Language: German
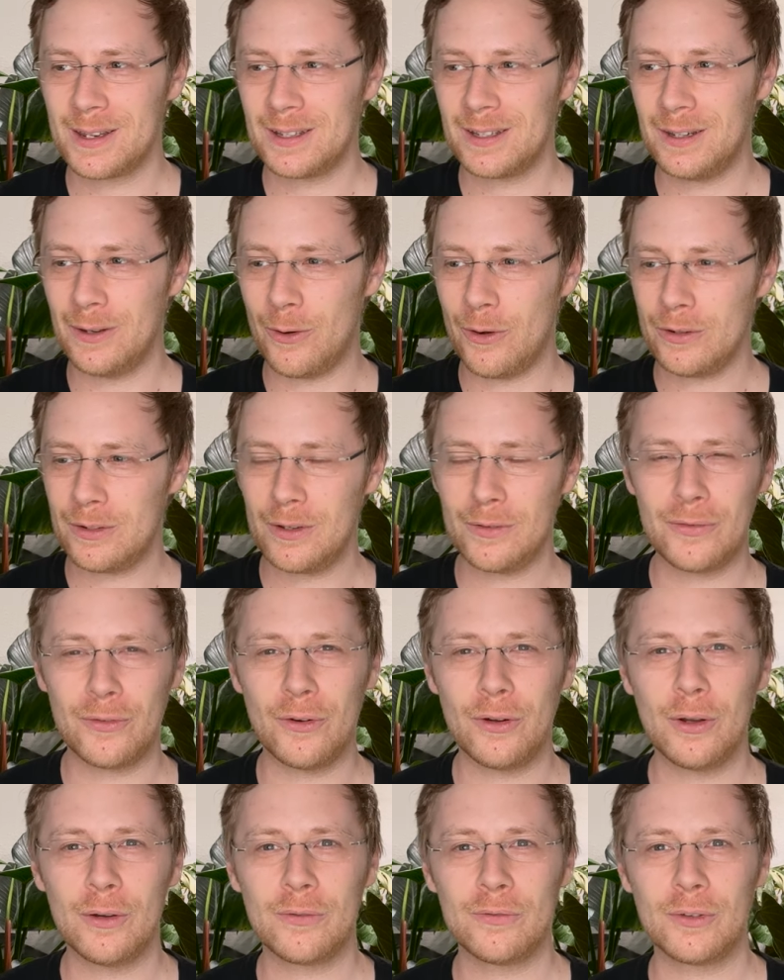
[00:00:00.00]
Die heutige
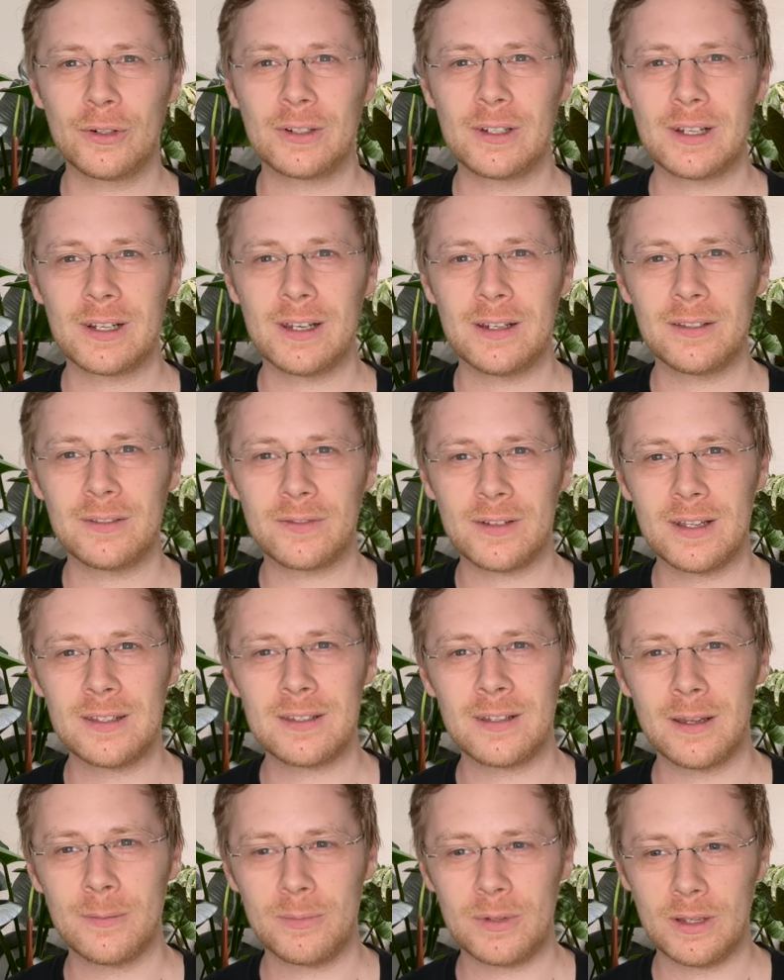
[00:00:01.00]
Folge wird ein kleines
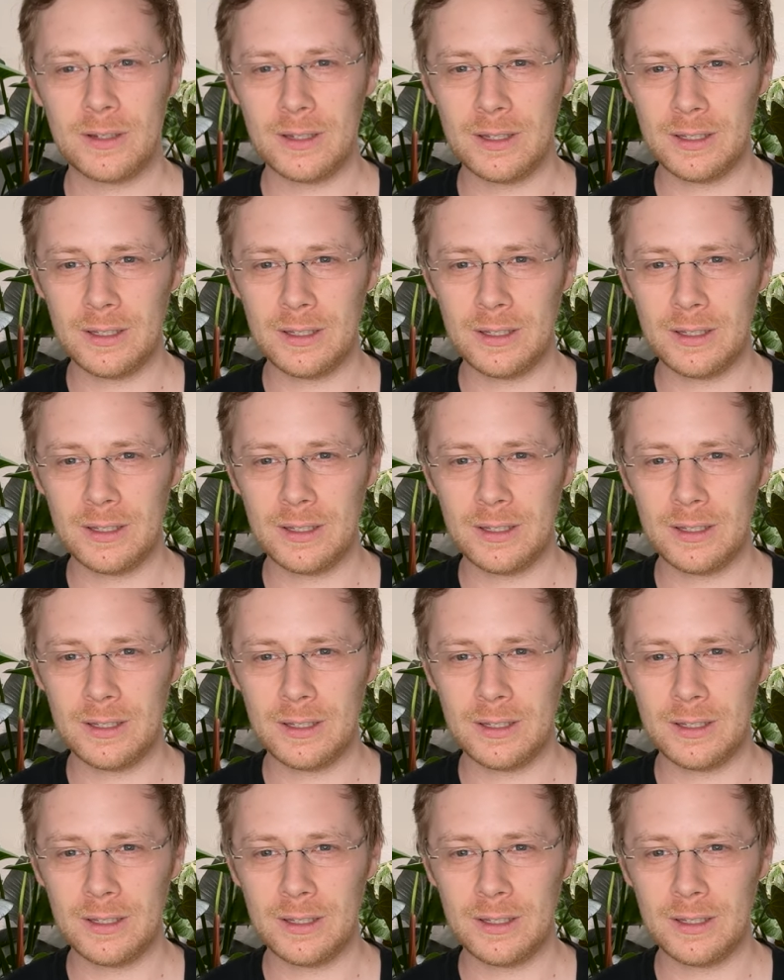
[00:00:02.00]
Pflanzenupdate.